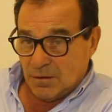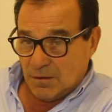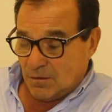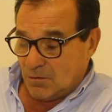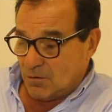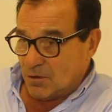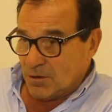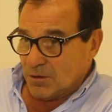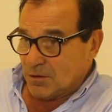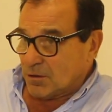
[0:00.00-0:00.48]

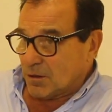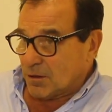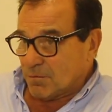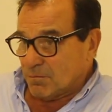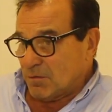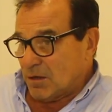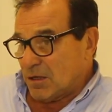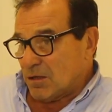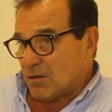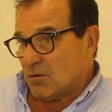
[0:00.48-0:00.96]
los
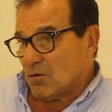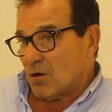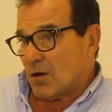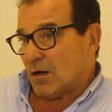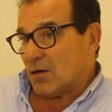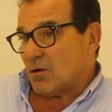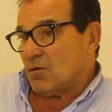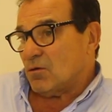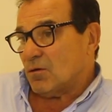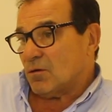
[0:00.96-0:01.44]
intermedios
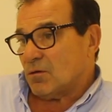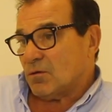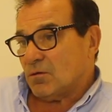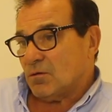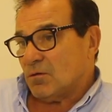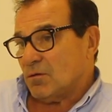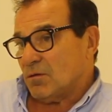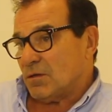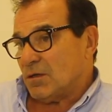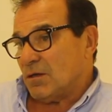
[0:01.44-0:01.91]
a
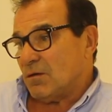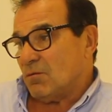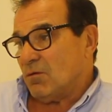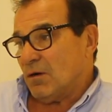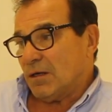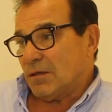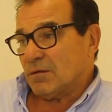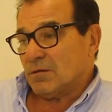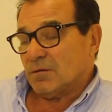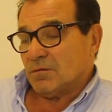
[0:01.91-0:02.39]
corto y
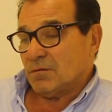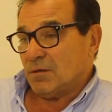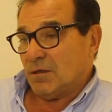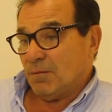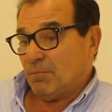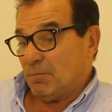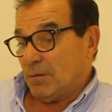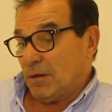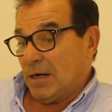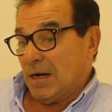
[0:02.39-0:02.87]
bueno,
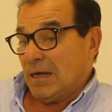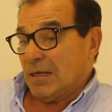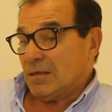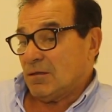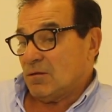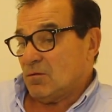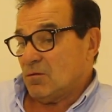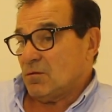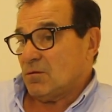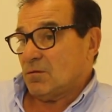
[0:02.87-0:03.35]

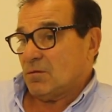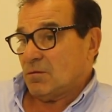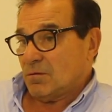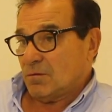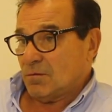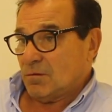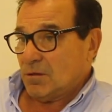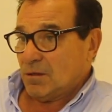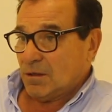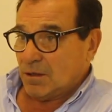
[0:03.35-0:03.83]

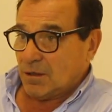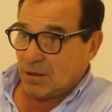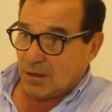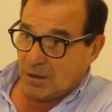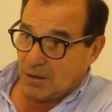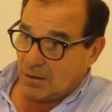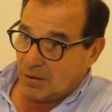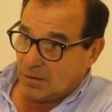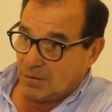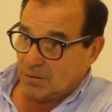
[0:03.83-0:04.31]
esperando de
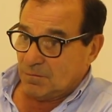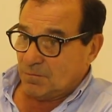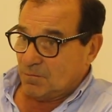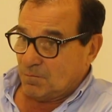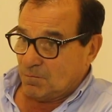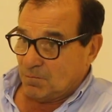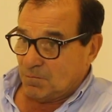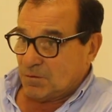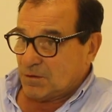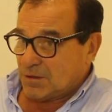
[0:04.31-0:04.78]
que
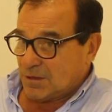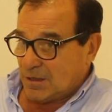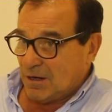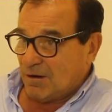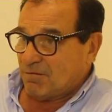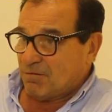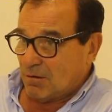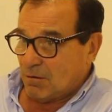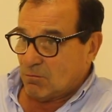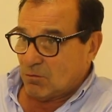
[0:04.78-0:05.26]

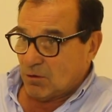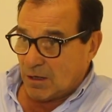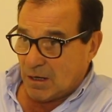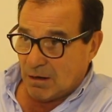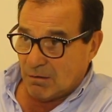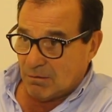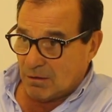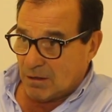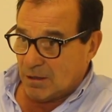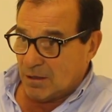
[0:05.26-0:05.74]
sea
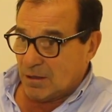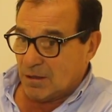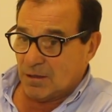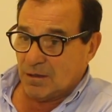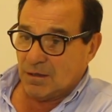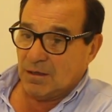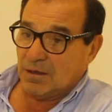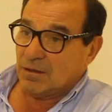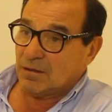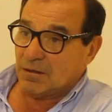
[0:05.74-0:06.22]

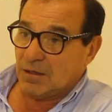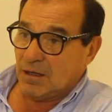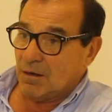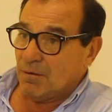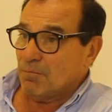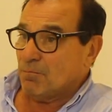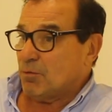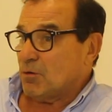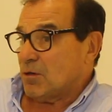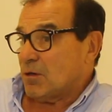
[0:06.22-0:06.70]
favorable el
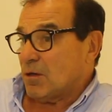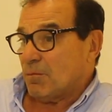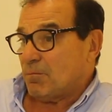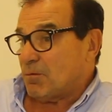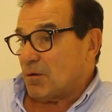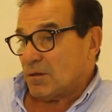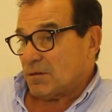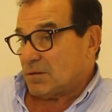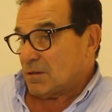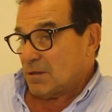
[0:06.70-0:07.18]
tiempo y
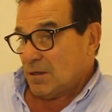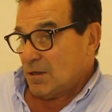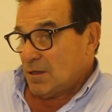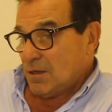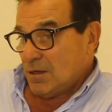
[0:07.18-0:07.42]
después